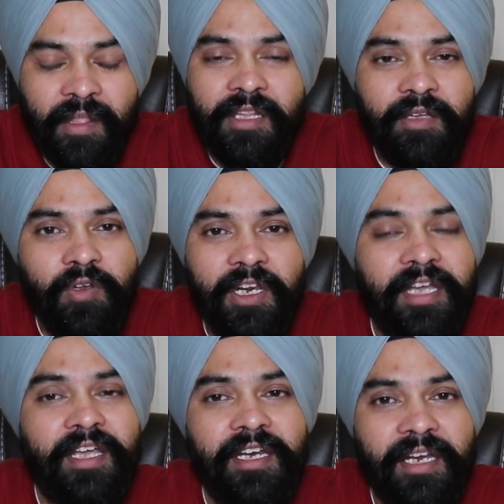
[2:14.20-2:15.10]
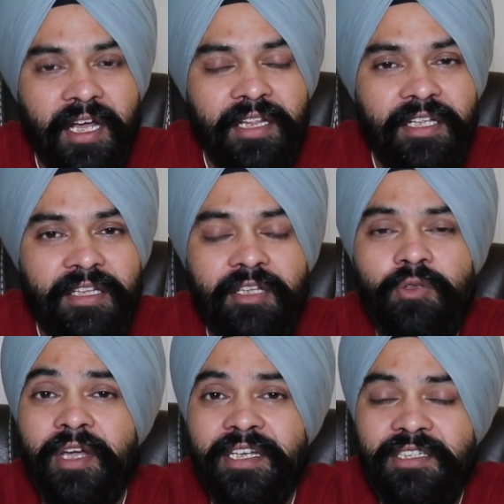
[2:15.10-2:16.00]
यदि वो लिख के ना देते तो
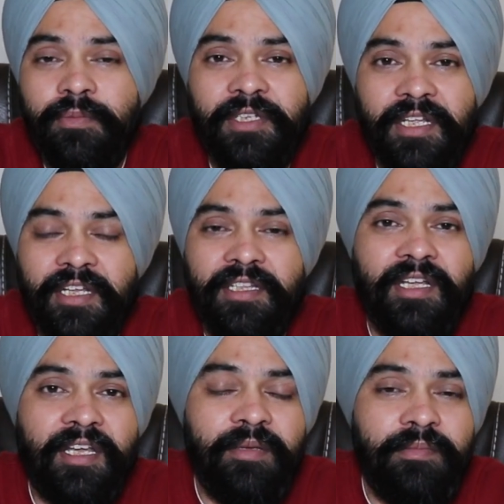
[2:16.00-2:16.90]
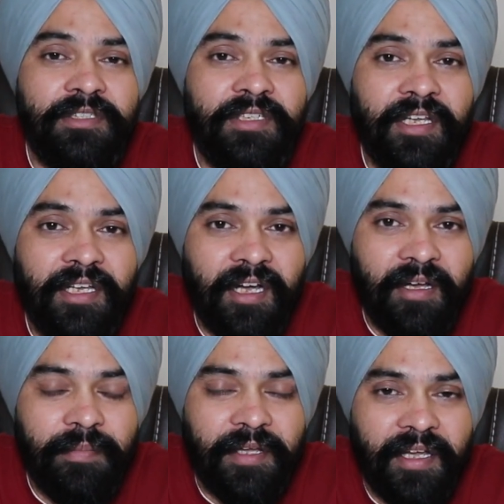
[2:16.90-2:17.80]
कैसे पता चलता कि मिस्टेक कहाँ
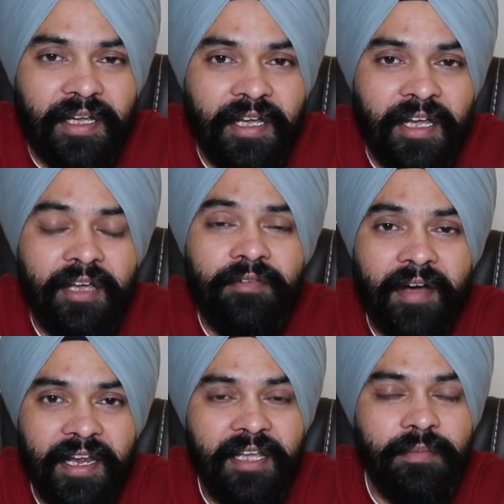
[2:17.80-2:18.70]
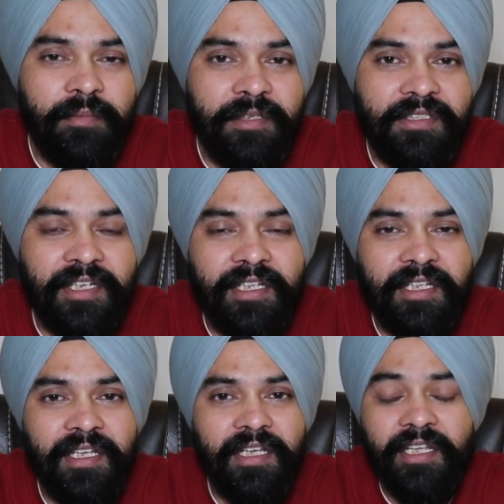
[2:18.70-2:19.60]
पे है फाइलिंग में मिस्टेक
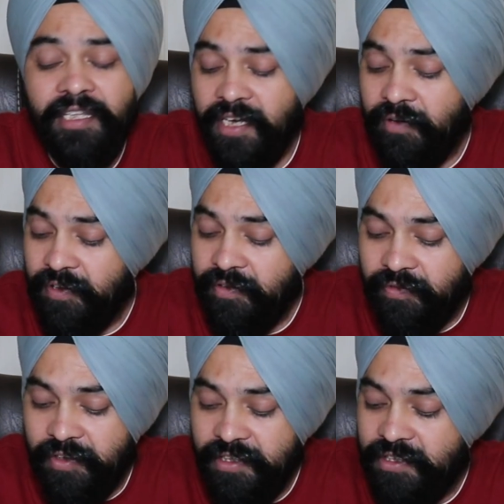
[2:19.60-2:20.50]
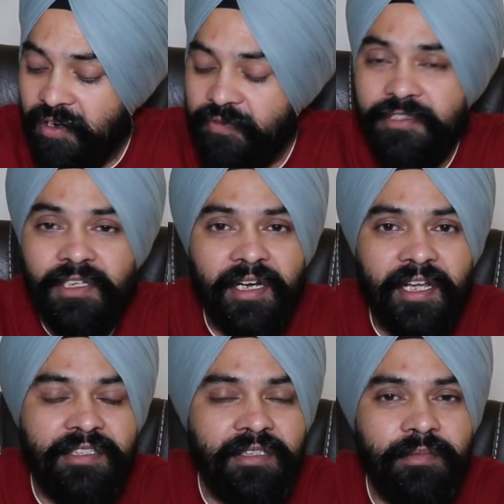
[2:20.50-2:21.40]
थी या फिर वीज़ा ऑफिसर ने
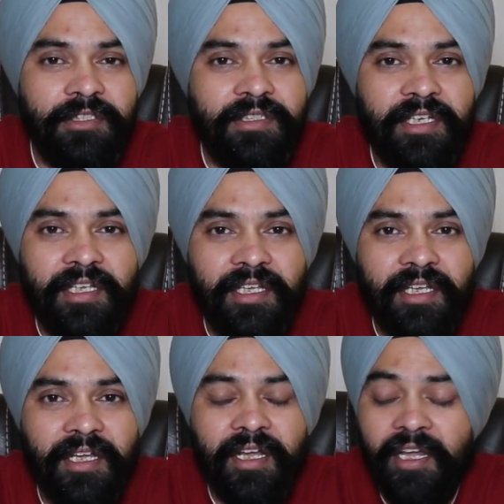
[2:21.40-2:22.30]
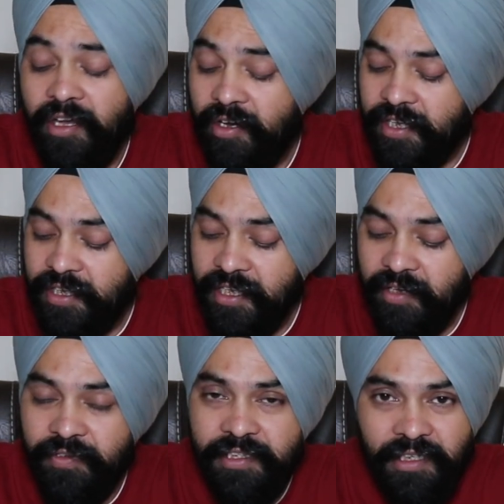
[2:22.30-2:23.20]
ऐसी मिस्टेक की है यदि ये
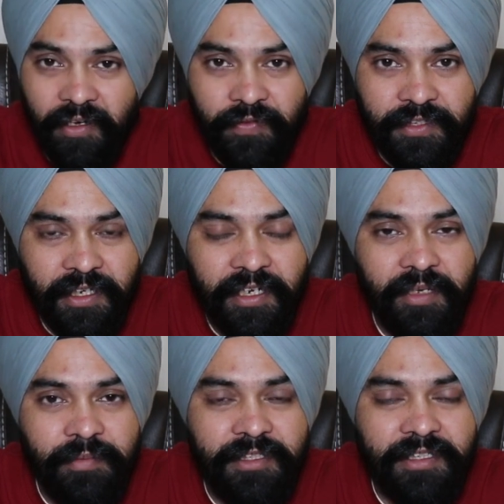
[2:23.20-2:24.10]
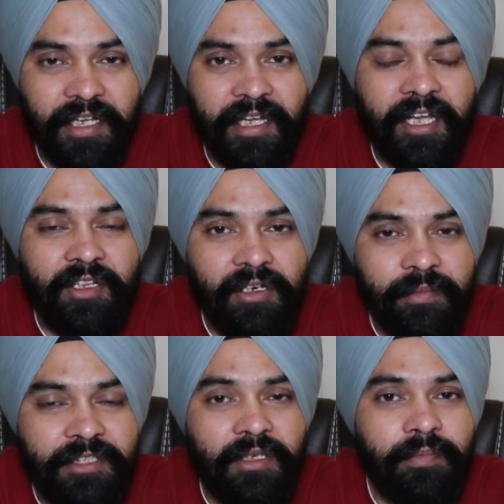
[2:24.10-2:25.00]
वीज़ा ऑफिसर की मिस्टेक है तो हम
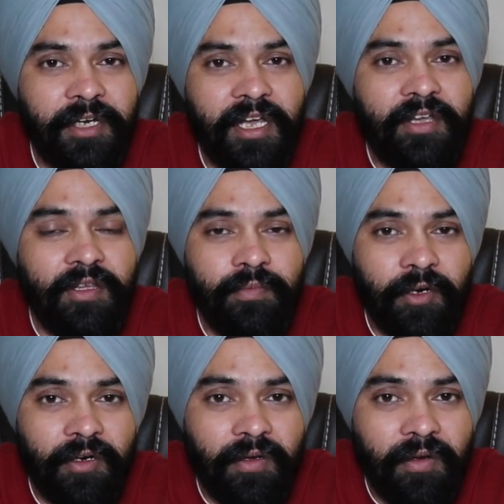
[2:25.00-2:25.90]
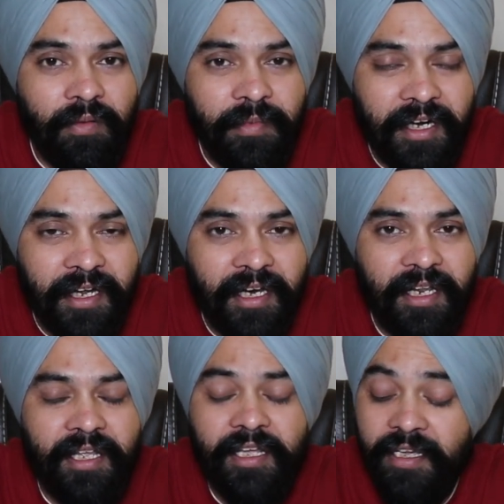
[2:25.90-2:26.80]
इसे प्री एक्शन प्रोटोकॉल में
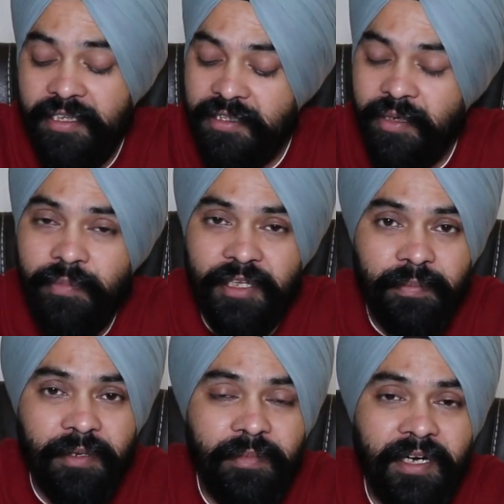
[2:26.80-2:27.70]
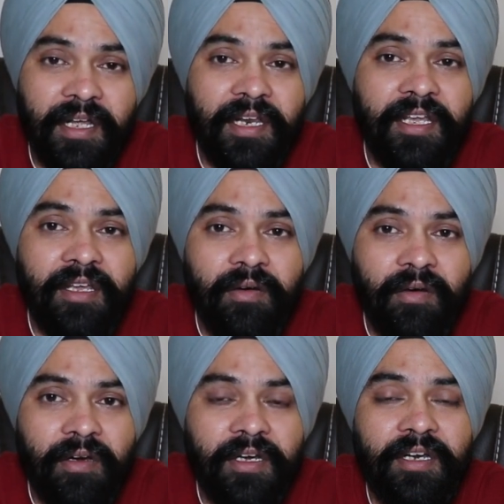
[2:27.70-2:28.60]
डालेंगे इसे पीएपी में डालेंगे
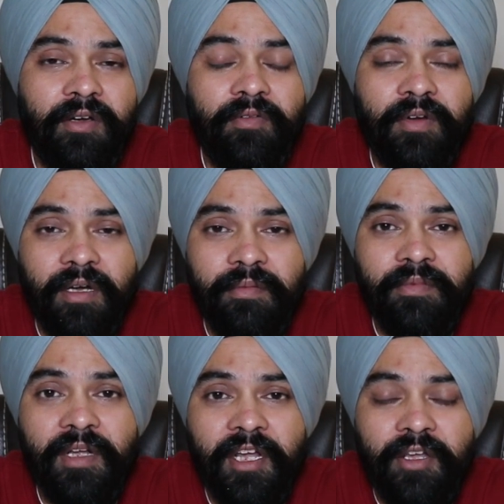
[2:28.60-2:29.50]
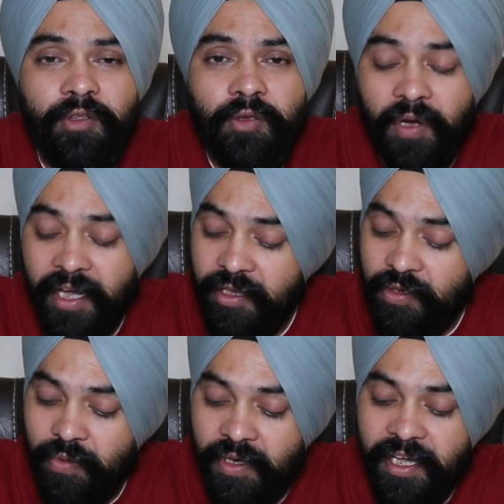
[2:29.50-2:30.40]
और इनको हम जो है
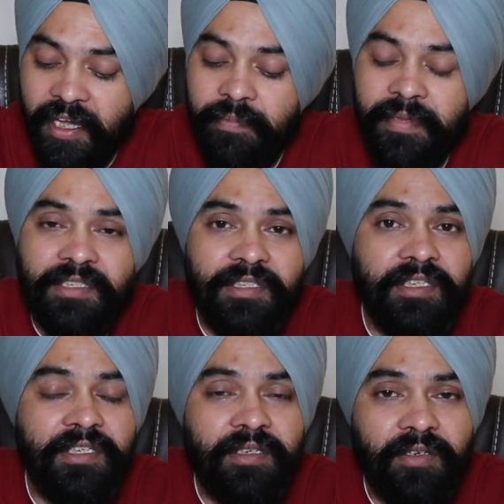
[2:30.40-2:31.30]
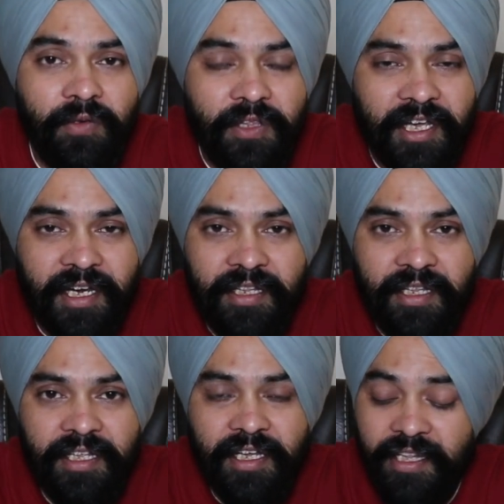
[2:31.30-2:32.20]
यूके एम्बेसी को चैलेंज
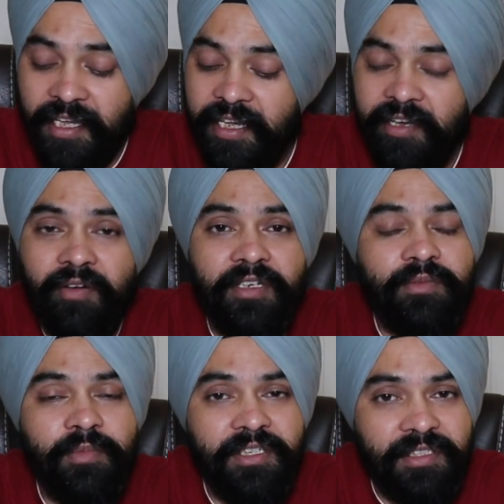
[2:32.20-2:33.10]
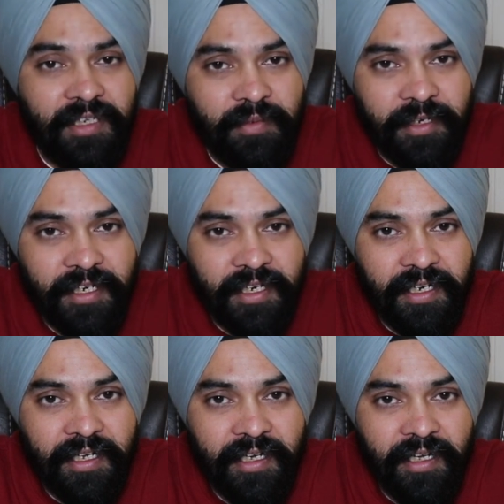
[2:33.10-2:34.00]
किया जाएगा और इसमें रिज़ल्ट भी
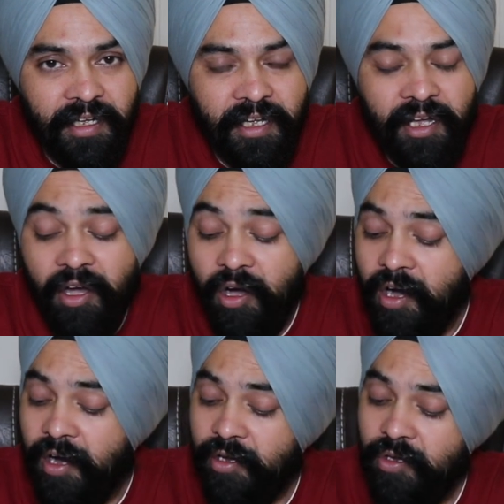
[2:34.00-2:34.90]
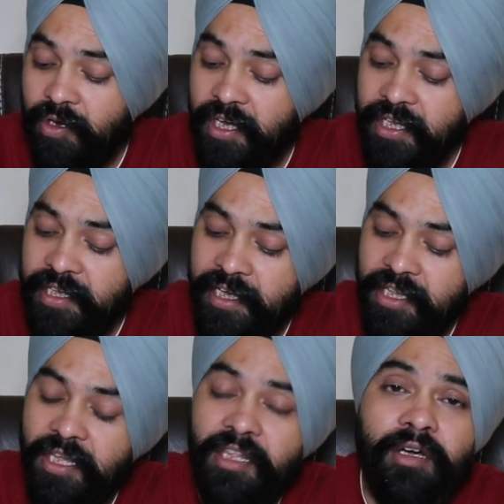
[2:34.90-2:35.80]
निकलेगा क्योंकि ये
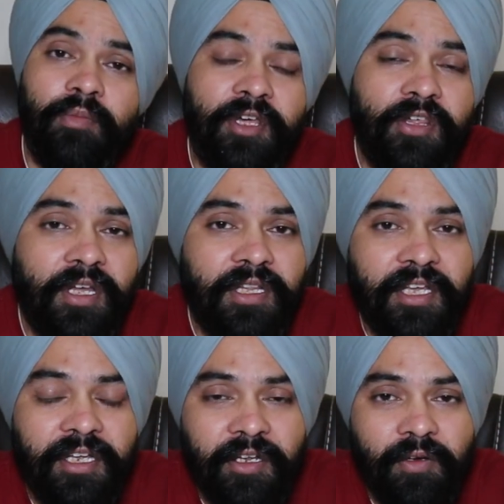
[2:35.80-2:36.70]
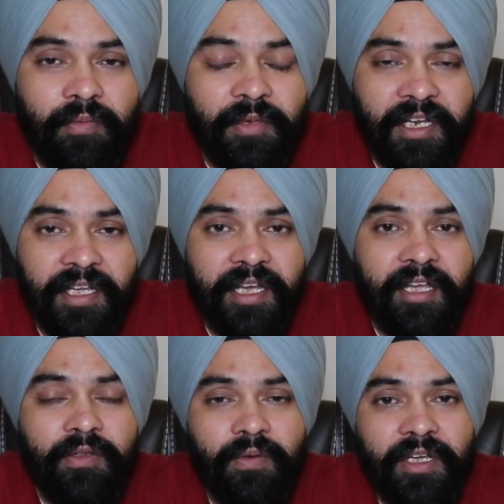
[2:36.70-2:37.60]
चीज़ हमेशा देखने को मिली है
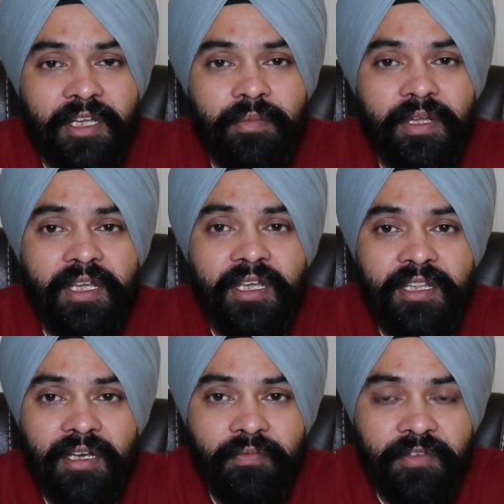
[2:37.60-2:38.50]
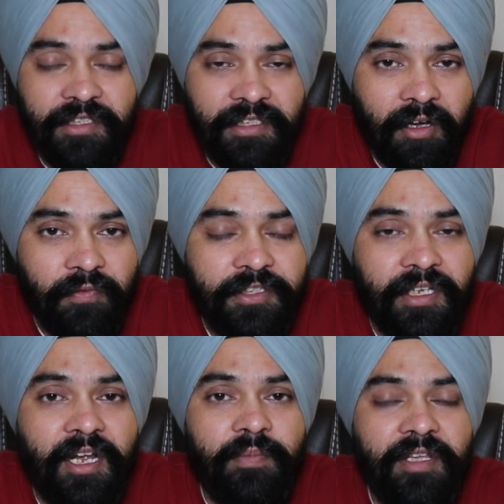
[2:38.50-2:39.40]
यूके में कि जब वीज़ा अफसर
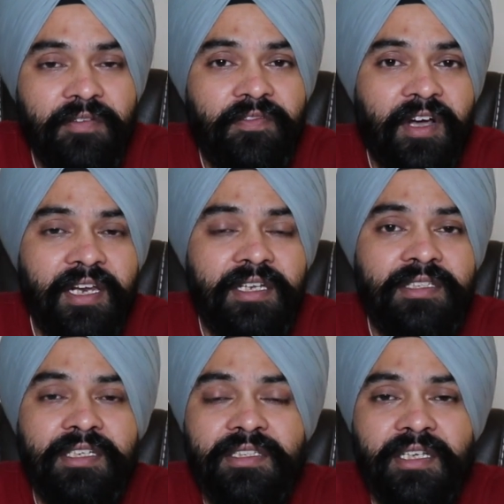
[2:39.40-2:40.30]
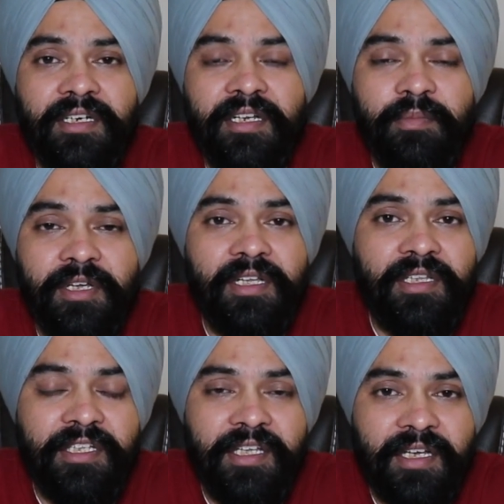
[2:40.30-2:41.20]
आपकी फ़ाइल असेस करने में
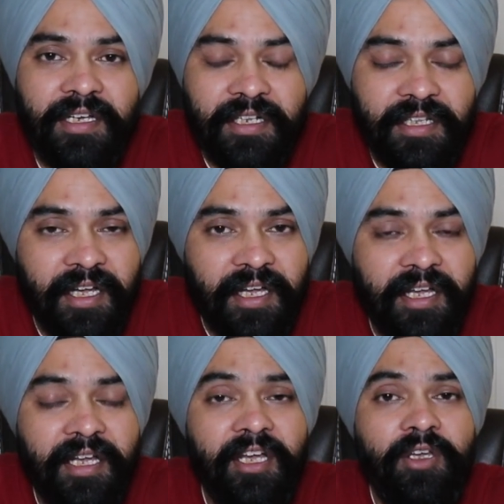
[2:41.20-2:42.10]
गलतियां करता है